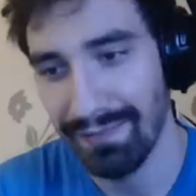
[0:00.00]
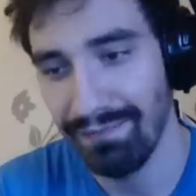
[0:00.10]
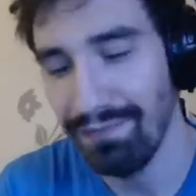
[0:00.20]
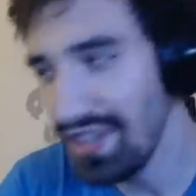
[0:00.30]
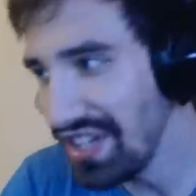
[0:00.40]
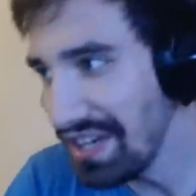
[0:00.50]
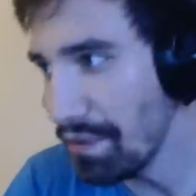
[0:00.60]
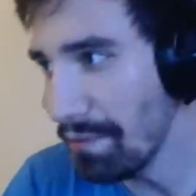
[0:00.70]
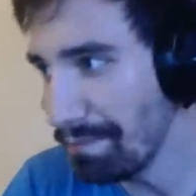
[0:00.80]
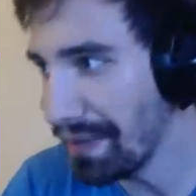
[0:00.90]

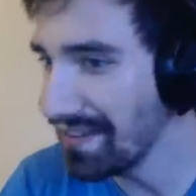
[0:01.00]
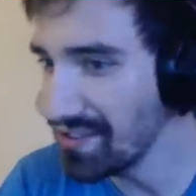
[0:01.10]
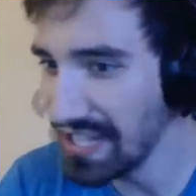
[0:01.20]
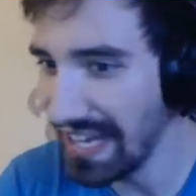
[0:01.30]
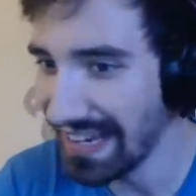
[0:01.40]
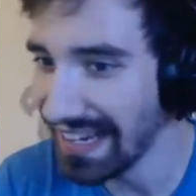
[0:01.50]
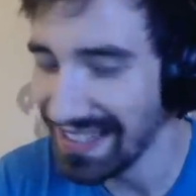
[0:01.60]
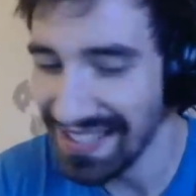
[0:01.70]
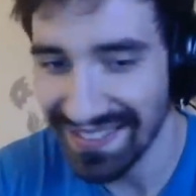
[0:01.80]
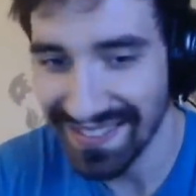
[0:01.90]
minimum 5
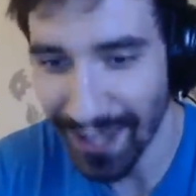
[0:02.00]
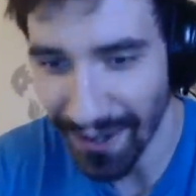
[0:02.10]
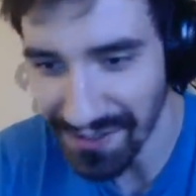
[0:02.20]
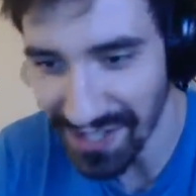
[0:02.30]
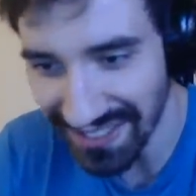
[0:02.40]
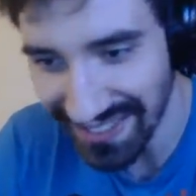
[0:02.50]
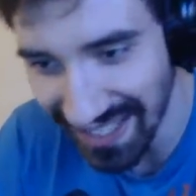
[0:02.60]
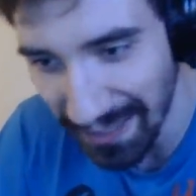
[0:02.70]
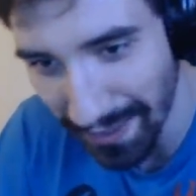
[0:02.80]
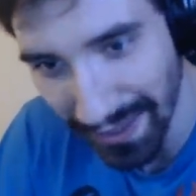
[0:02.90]
gierek. Nie skończę
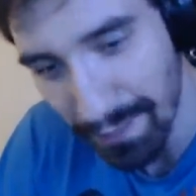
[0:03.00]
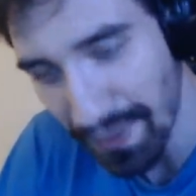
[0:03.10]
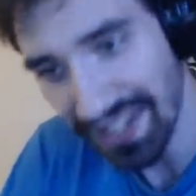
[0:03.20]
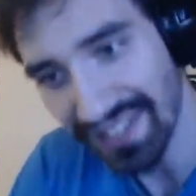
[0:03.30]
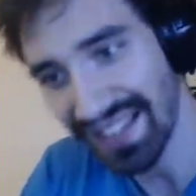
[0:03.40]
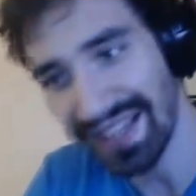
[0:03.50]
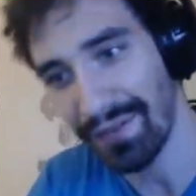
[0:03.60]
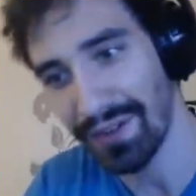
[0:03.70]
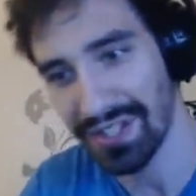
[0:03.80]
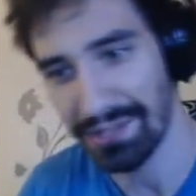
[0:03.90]
streama, dopóki nie
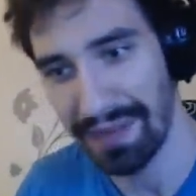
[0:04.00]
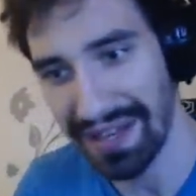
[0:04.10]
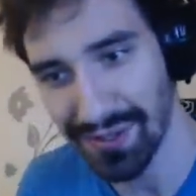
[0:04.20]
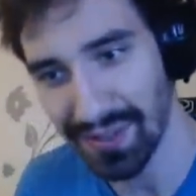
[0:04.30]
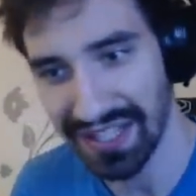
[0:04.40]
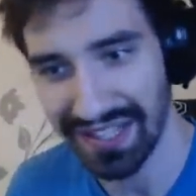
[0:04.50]
zagram chociaż 5 gier,